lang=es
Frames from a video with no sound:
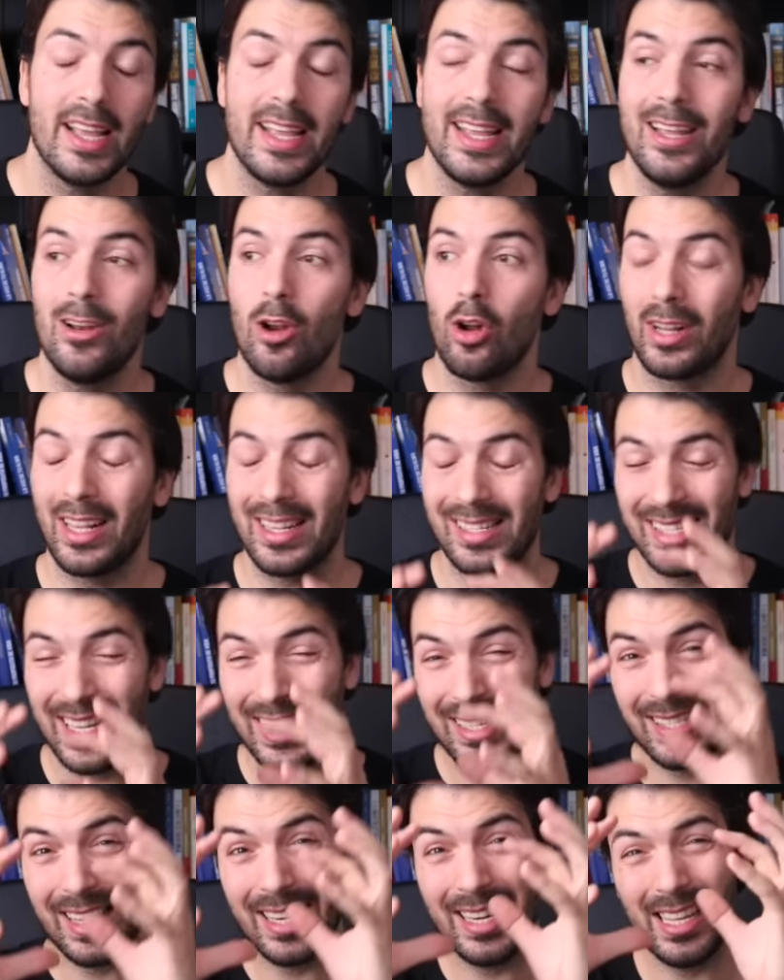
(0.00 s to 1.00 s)
Y lo que
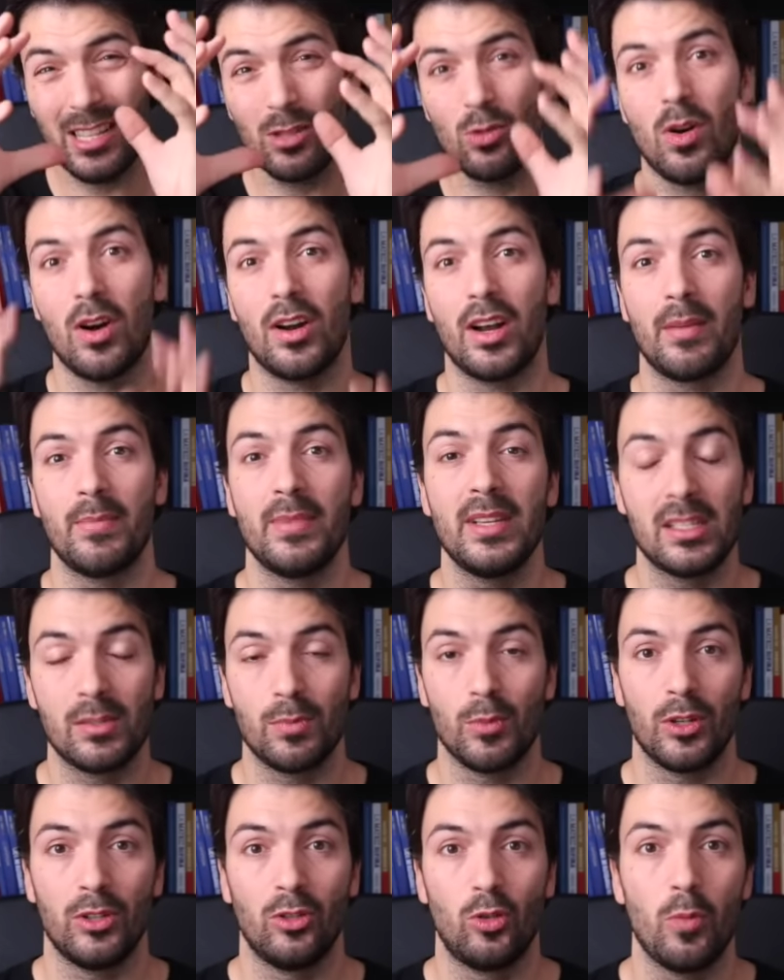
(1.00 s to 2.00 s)
estás teniendo ahora
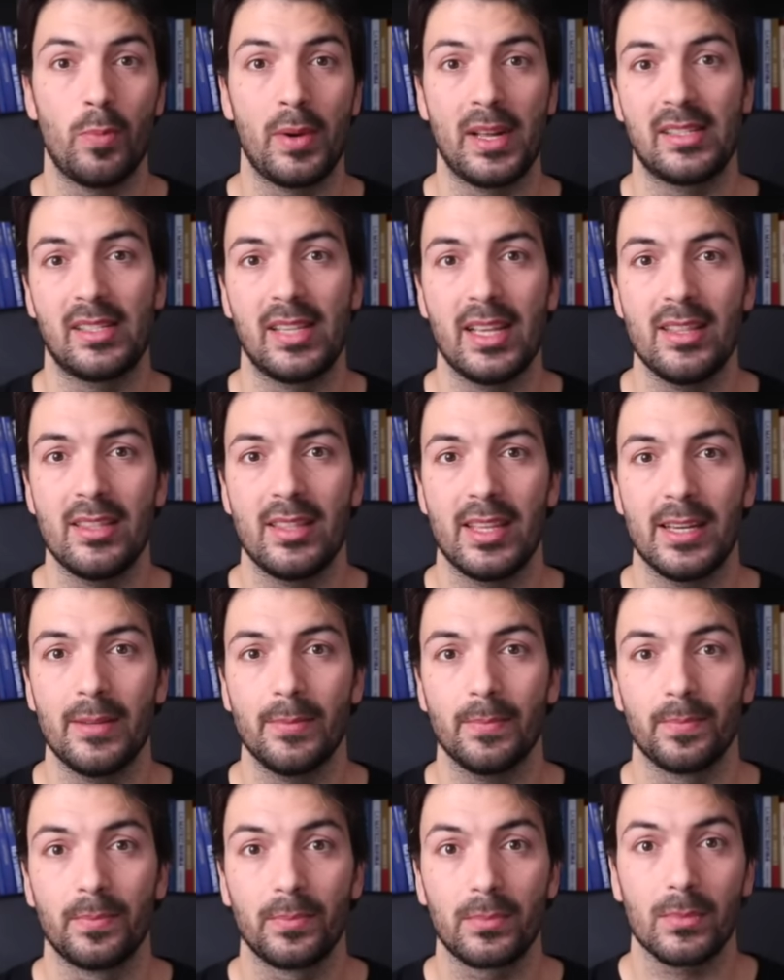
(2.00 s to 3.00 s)
mismo en tu presente